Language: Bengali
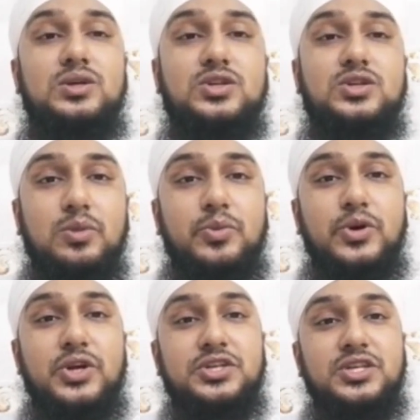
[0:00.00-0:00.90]

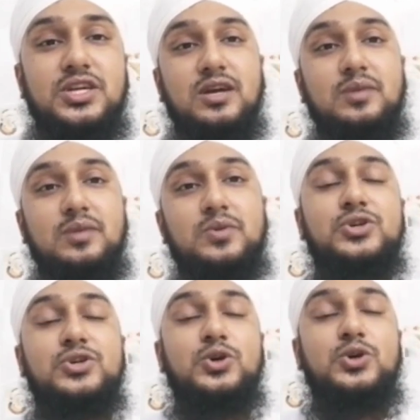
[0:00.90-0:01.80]
সমবয়সী এবং
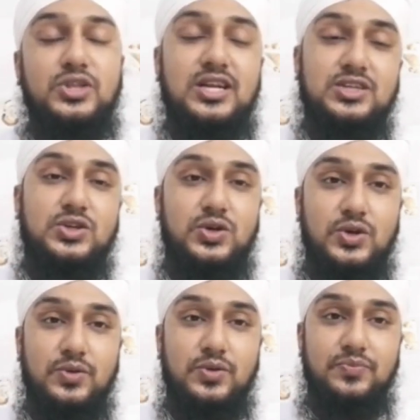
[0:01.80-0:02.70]
সহযোদ্ধারা সহ
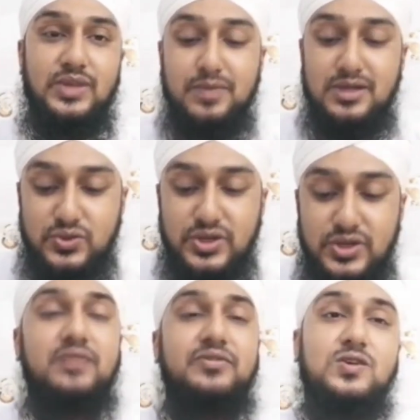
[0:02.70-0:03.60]
আমার জুনিয়র
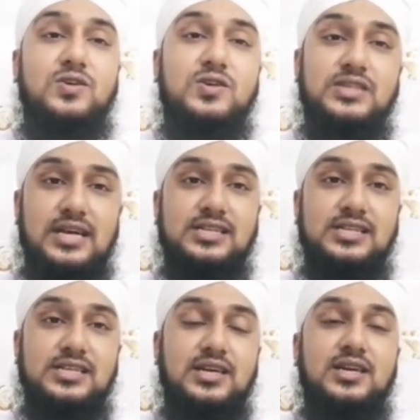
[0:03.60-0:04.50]
লেভেলেও যারা আছে
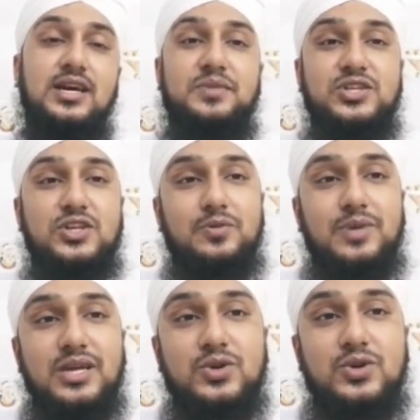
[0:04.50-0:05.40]
আমি
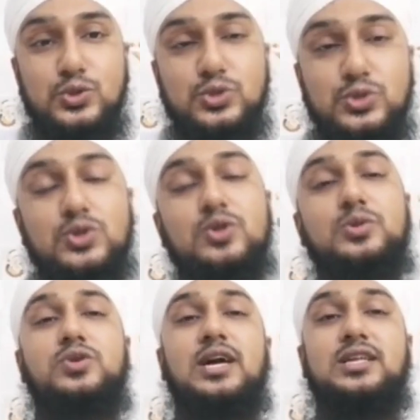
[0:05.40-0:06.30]
সবাইকে অনুরোধ করব
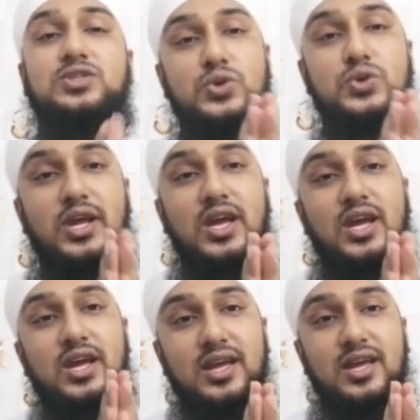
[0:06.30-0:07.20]
দুই হাত জোর করে
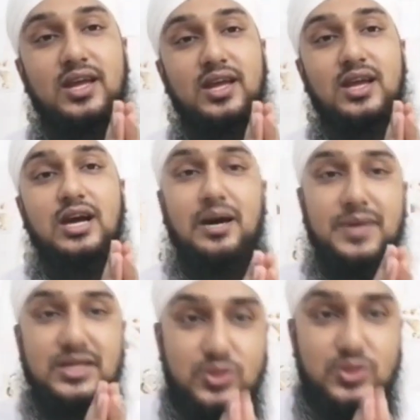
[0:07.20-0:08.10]
আমার
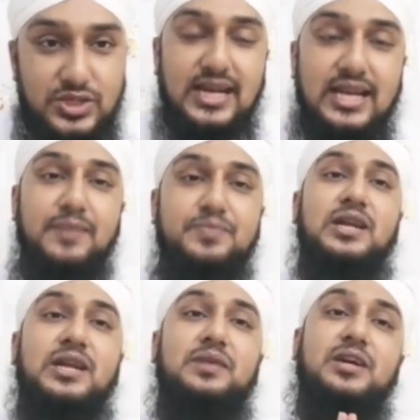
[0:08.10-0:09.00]
ত্রুটি থাকলে আপনারা
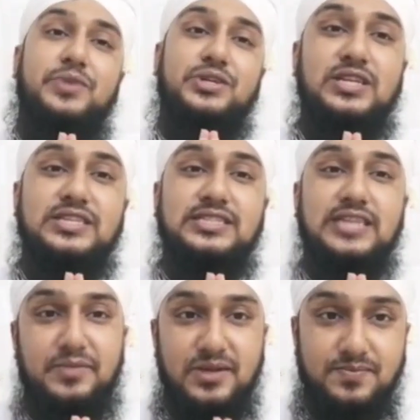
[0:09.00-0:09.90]
আমাকে পার্সোনালি
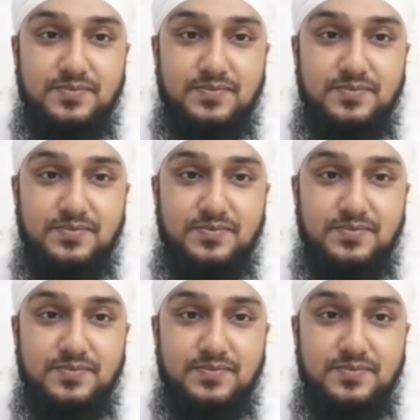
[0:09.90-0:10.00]
জানাবেন